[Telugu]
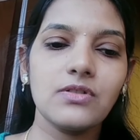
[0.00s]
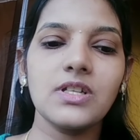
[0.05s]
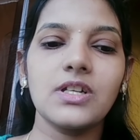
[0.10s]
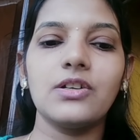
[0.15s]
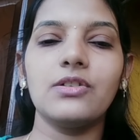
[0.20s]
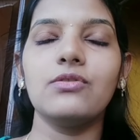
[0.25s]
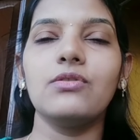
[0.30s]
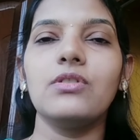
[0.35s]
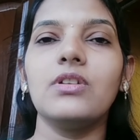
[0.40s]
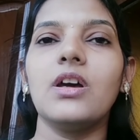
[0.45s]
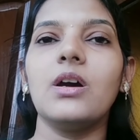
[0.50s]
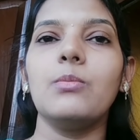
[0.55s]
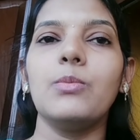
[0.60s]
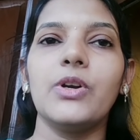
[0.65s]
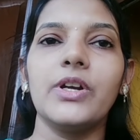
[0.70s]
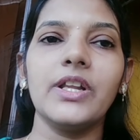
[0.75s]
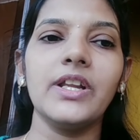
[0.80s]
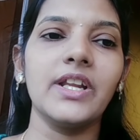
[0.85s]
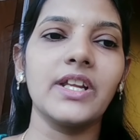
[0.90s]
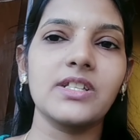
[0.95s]
ఇక్కడ
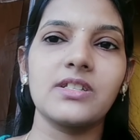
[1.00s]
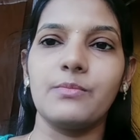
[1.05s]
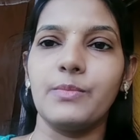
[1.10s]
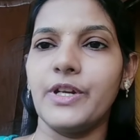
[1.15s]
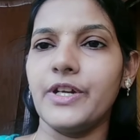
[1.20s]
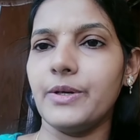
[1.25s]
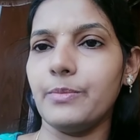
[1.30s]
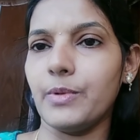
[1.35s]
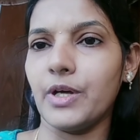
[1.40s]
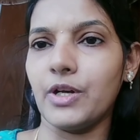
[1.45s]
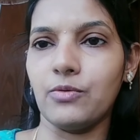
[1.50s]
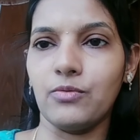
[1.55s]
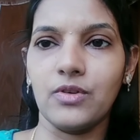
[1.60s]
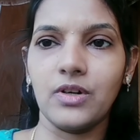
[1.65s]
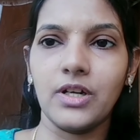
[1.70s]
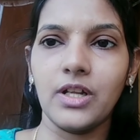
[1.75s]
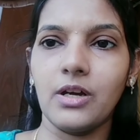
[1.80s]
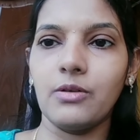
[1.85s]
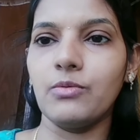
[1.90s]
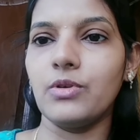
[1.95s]
ఉన్నామంటే నెక్స్ట్ మినిట్ మనం
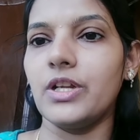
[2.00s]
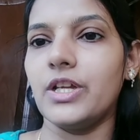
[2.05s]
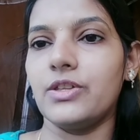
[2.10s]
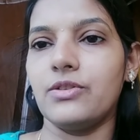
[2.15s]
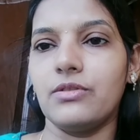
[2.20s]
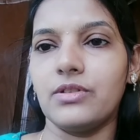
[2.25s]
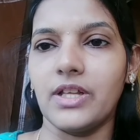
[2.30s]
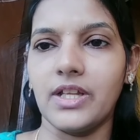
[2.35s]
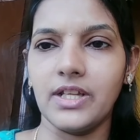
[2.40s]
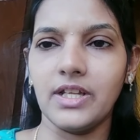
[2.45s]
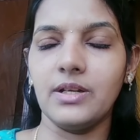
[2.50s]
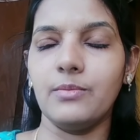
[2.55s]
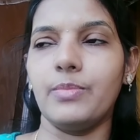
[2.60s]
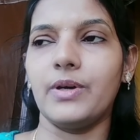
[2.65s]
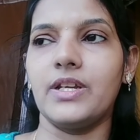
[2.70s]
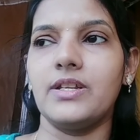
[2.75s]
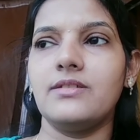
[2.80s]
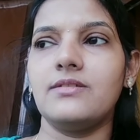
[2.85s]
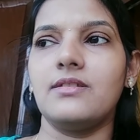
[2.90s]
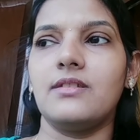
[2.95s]
ఉంటామో లేదో తెలియని
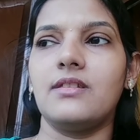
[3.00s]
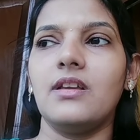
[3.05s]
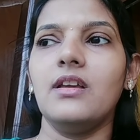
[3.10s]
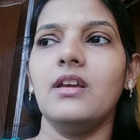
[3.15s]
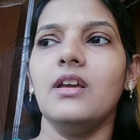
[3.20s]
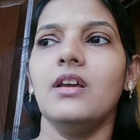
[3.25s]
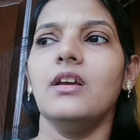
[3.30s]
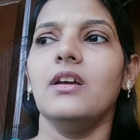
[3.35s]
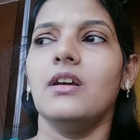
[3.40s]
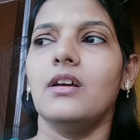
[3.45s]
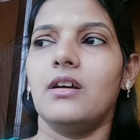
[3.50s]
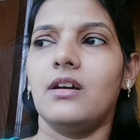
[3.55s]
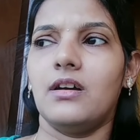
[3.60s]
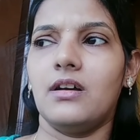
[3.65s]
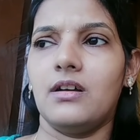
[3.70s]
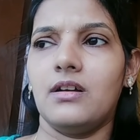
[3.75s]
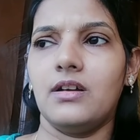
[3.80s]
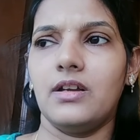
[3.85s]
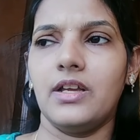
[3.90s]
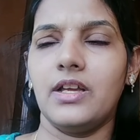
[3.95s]
పరిస్థితి
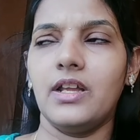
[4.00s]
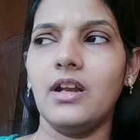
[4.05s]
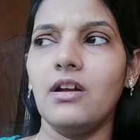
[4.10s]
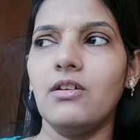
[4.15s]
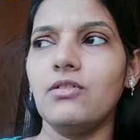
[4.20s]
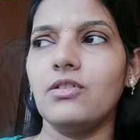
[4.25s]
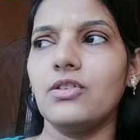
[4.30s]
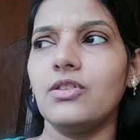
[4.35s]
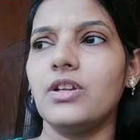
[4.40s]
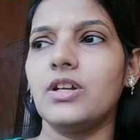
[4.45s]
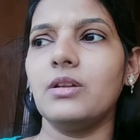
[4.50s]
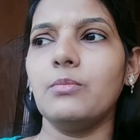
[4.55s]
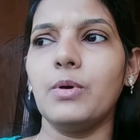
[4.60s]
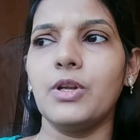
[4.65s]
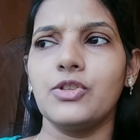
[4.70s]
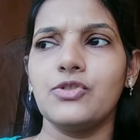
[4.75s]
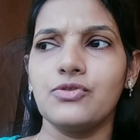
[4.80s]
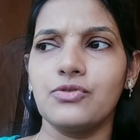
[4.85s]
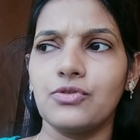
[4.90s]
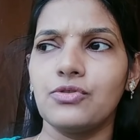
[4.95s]
ఎలా ఉంటుందంటే
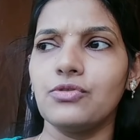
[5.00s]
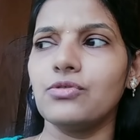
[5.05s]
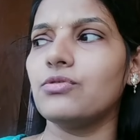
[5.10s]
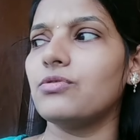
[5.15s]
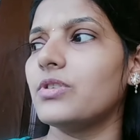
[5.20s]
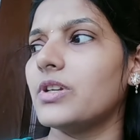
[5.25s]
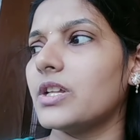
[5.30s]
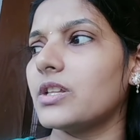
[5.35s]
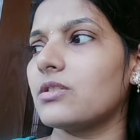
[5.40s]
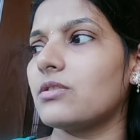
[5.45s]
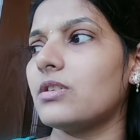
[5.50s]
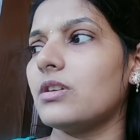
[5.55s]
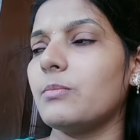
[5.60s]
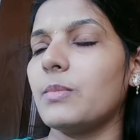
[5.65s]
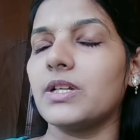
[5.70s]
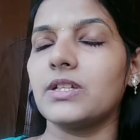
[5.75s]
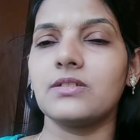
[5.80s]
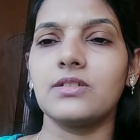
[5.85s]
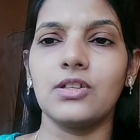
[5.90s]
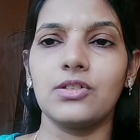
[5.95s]
మన చుట్టూరు ఉండేది కూడా
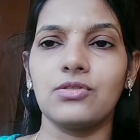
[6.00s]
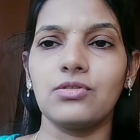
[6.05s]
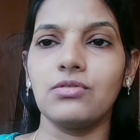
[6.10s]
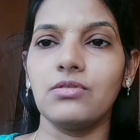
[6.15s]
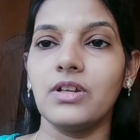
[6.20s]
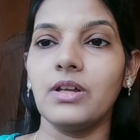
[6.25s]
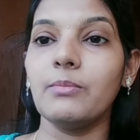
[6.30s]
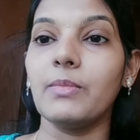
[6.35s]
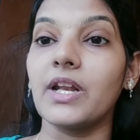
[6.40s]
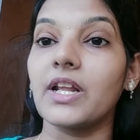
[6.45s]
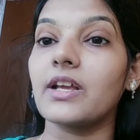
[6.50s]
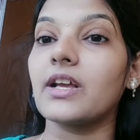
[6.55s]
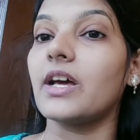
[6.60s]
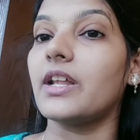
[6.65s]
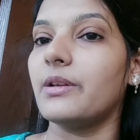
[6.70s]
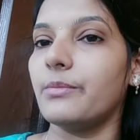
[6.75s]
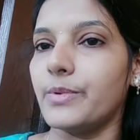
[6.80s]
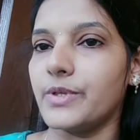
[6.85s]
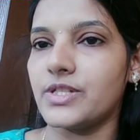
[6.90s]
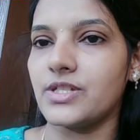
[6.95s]
మనకు శత్రువులే మనకు
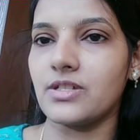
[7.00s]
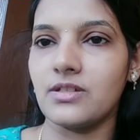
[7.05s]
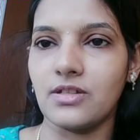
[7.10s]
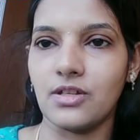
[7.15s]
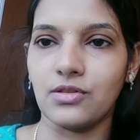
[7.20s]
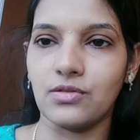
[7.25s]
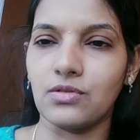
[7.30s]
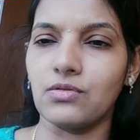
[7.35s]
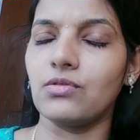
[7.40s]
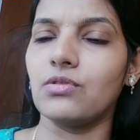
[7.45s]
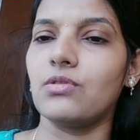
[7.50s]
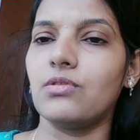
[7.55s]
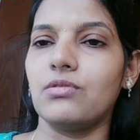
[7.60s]
కనిపించని శత్రువులు కూడా